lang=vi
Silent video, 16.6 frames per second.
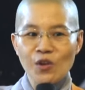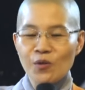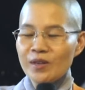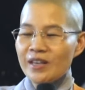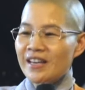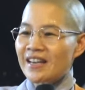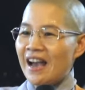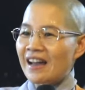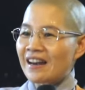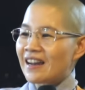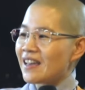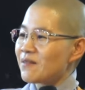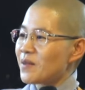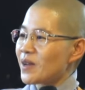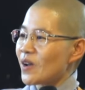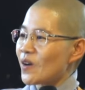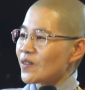ví dụ như cái khăn
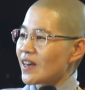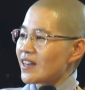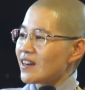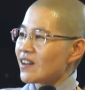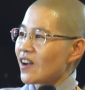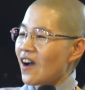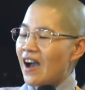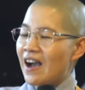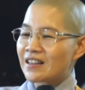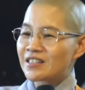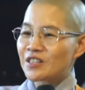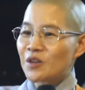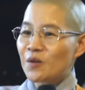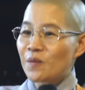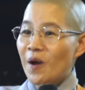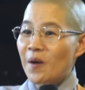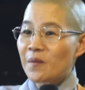này mấy con thấy nó có hàng
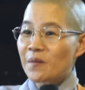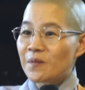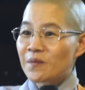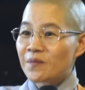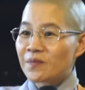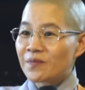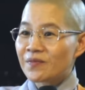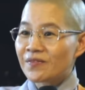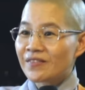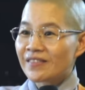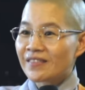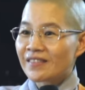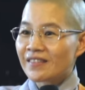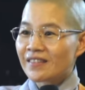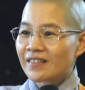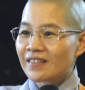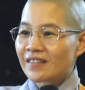sử dụng không
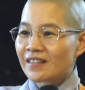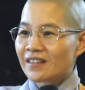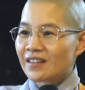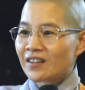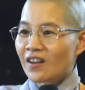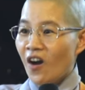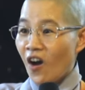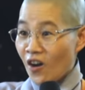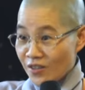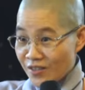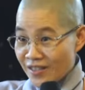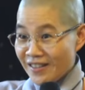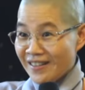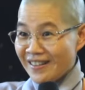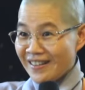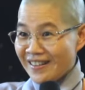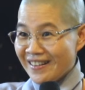có
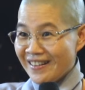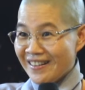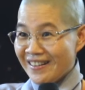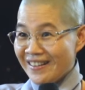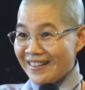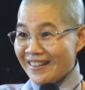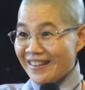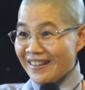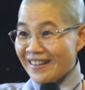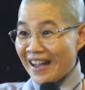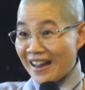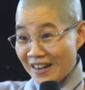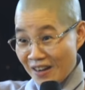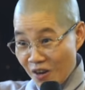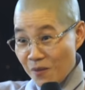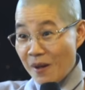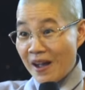chứ.
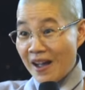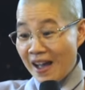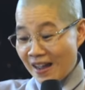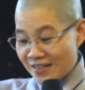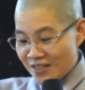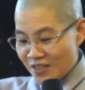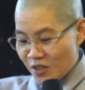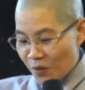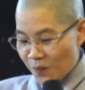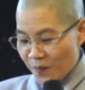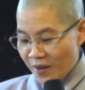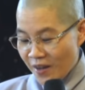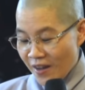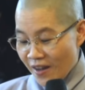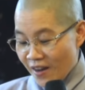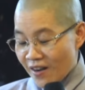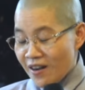Khăn này có bà hàng sử dụng.
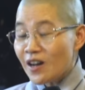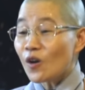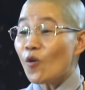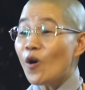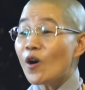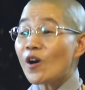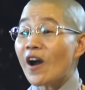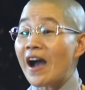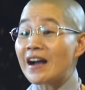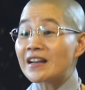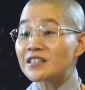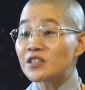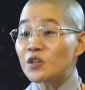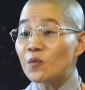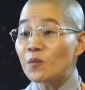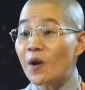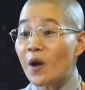Nước uống có hàng
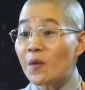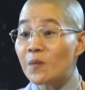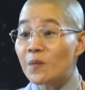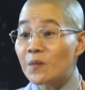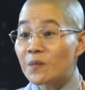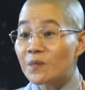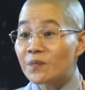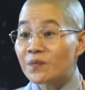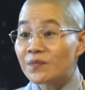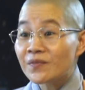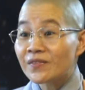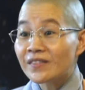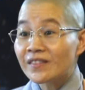sử dụng không?